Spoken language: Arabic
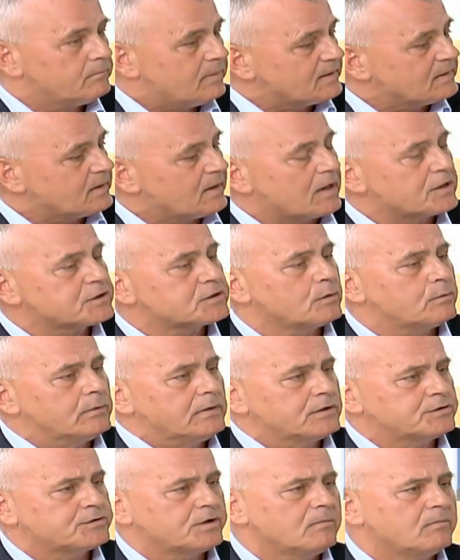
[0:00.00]
بين ال 10
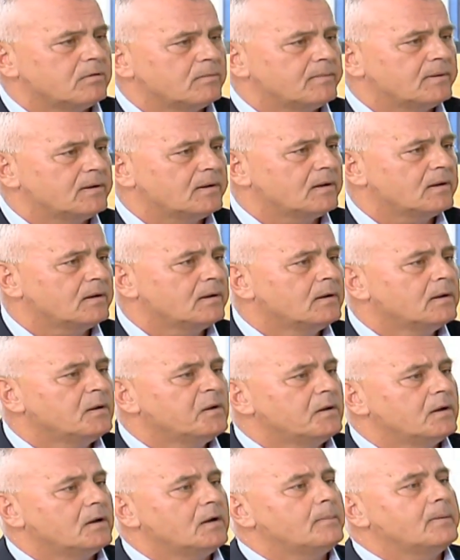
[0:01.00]
وال 20%
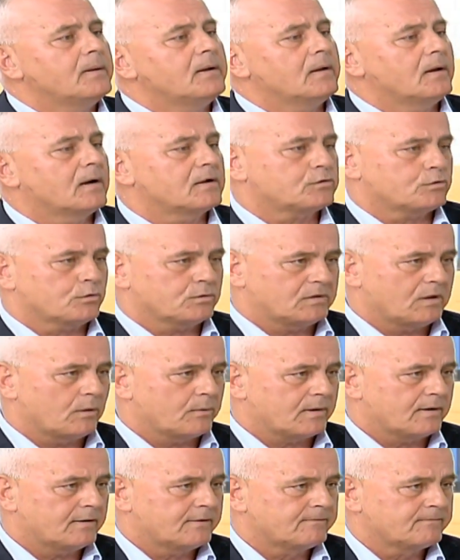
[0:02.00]
اللي بيقطعوا
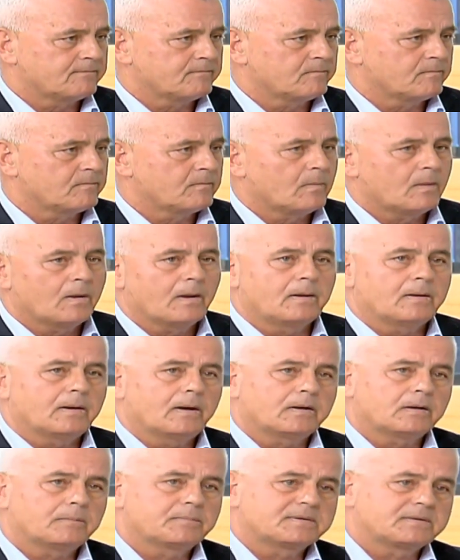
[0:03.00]
الدوره نعم يعني
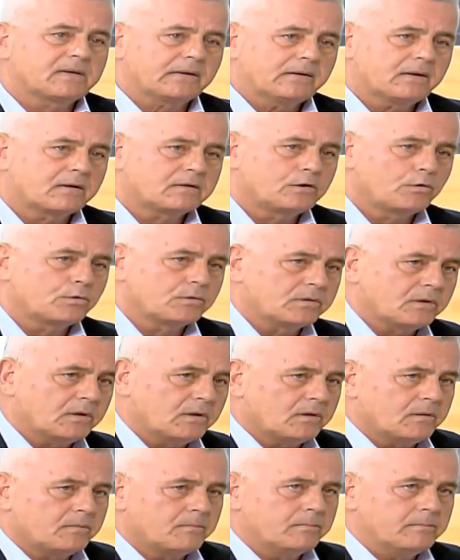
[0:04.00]
انا بتذكر
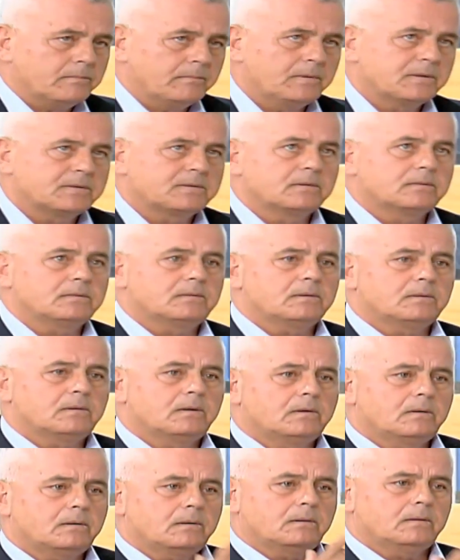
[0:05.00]
دورتي بسنه
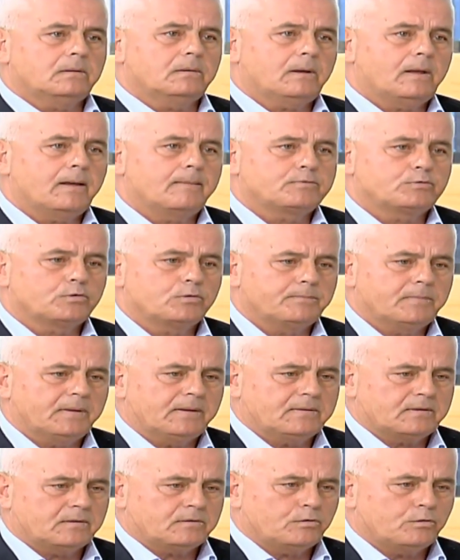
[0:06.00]
ال
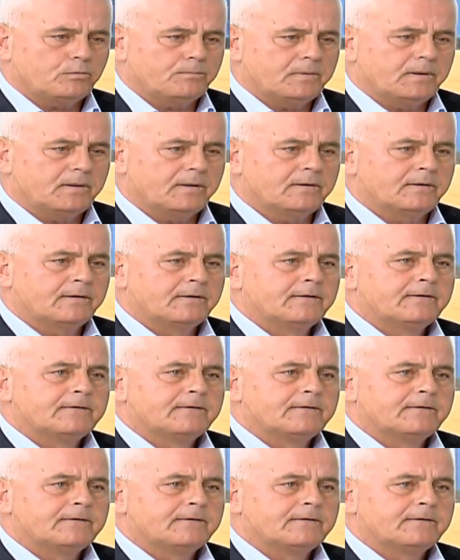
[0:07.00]
85 86